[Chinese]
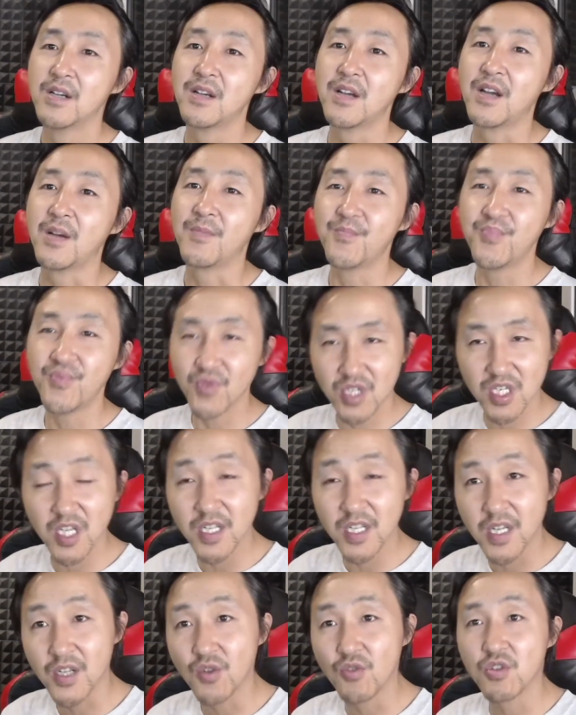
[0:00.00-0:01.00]
啊，不
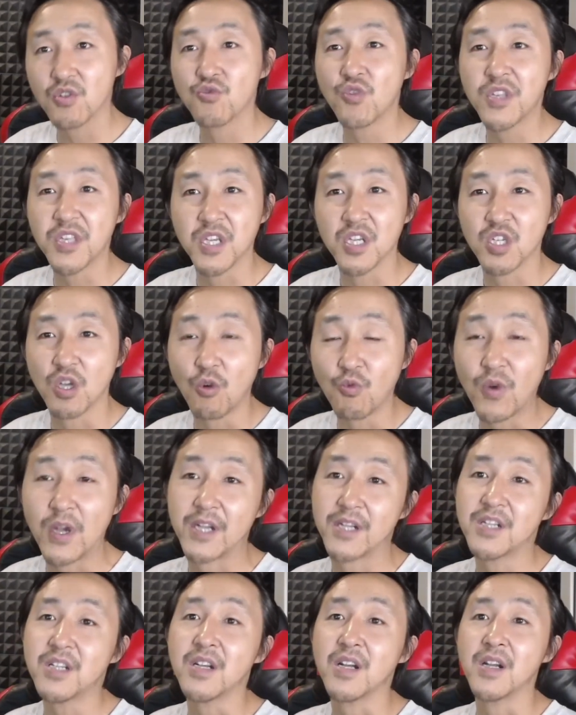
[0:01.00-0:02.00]
折腾就是说你少
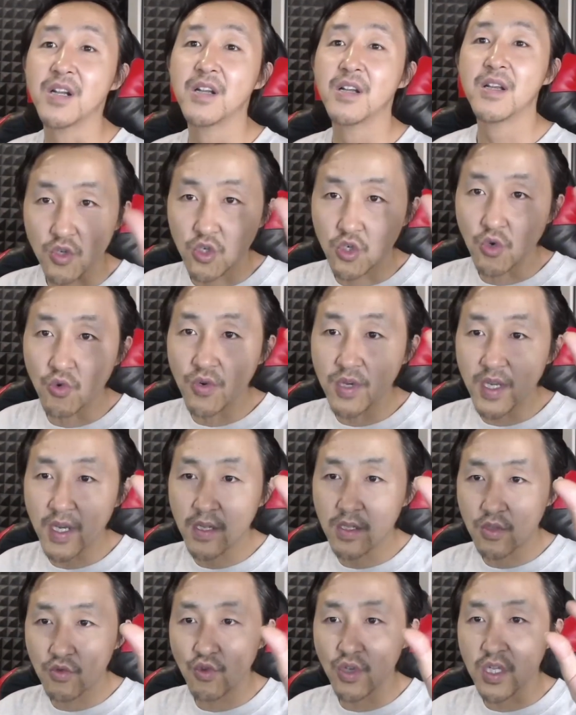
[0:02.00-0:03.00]
管事儿，中
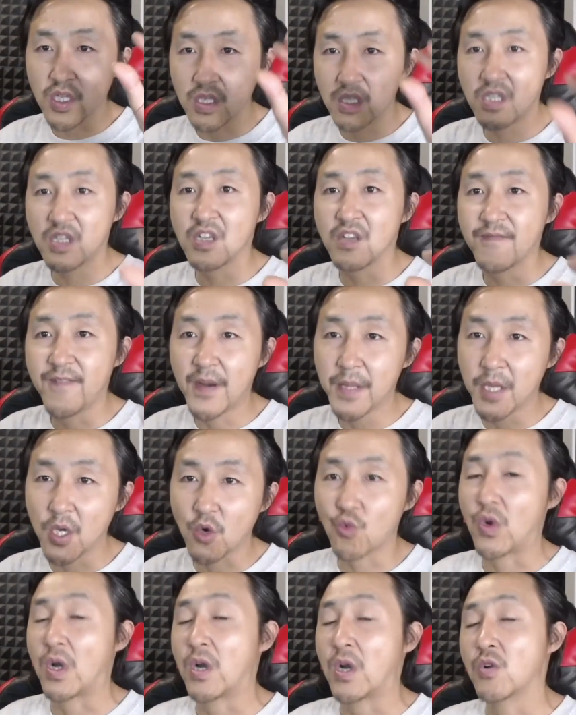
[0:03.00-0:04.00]
央对地方的
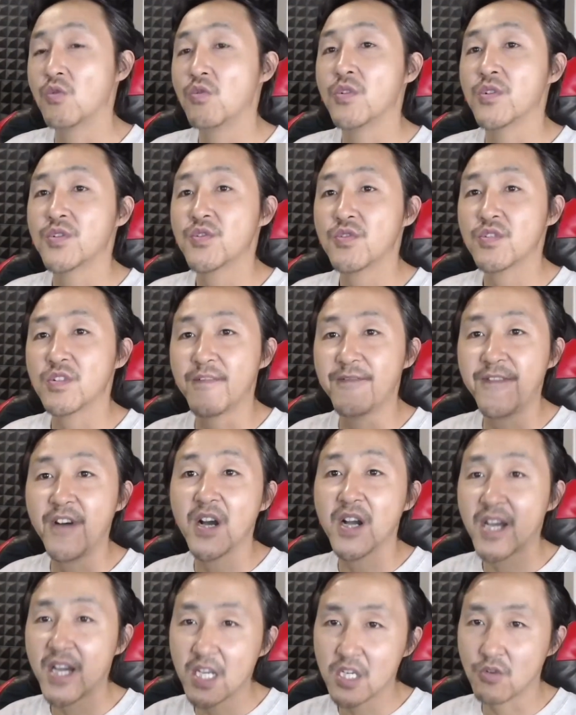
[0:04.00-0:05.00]
管控就是
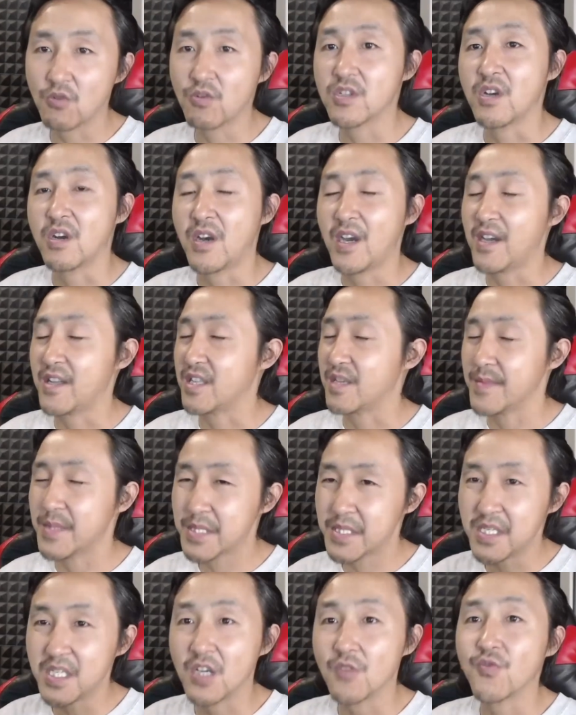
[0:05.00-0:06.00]
放开手脚啊，你们
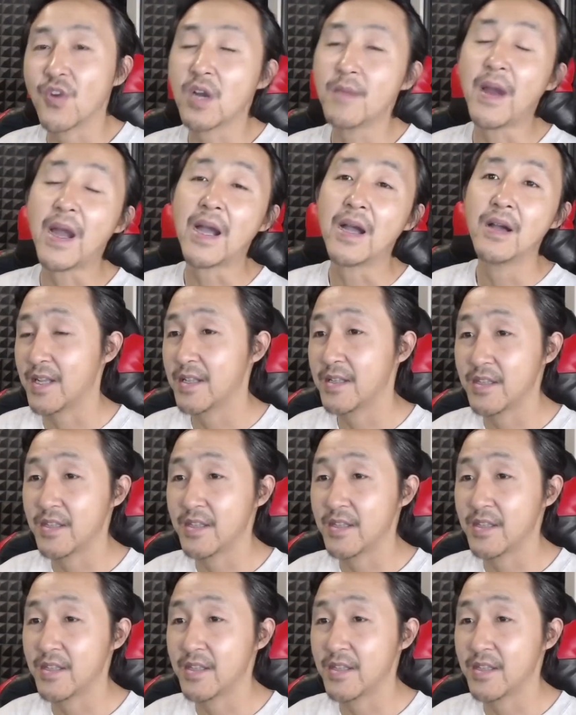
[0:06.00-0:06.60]
自己玩吧。